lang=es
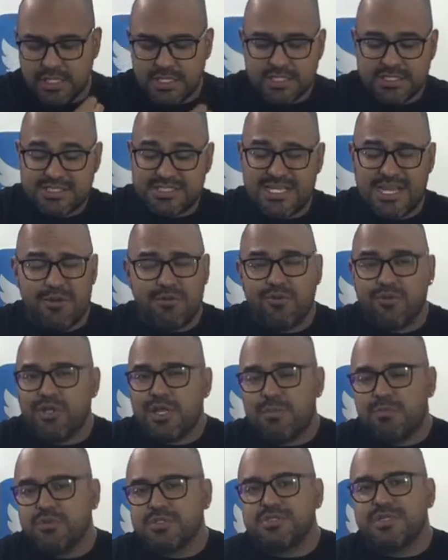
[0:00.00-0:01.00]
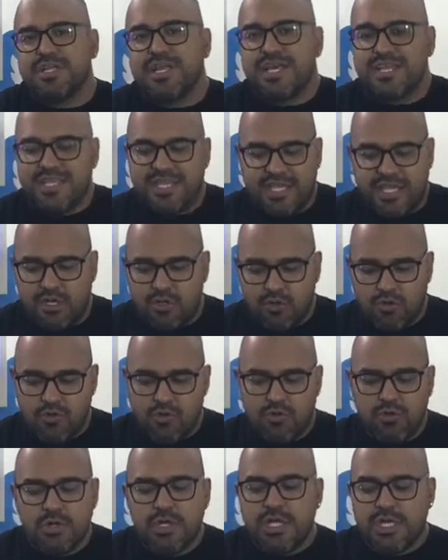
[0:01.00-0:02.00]
¿Se abre una posibilidad de que
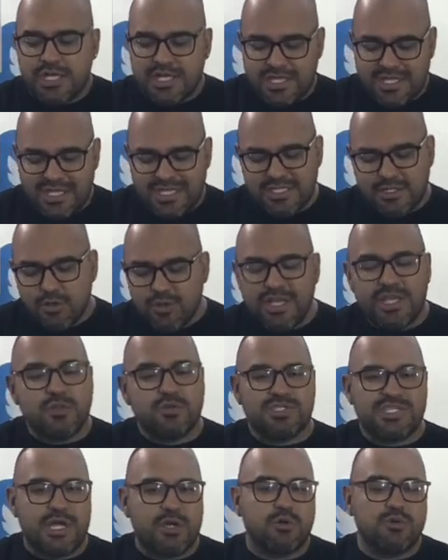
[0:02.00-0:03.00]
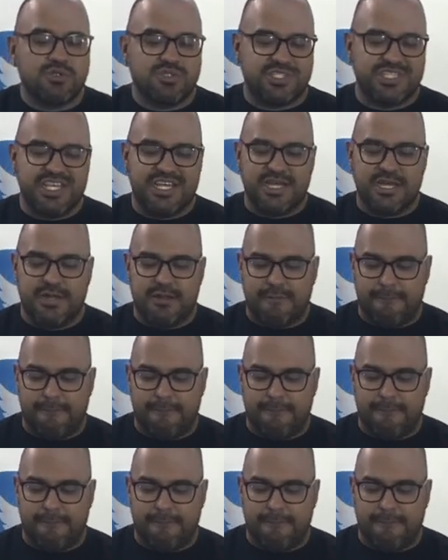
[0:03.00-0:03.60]
no? ¿Qué es lo que nos aconseja?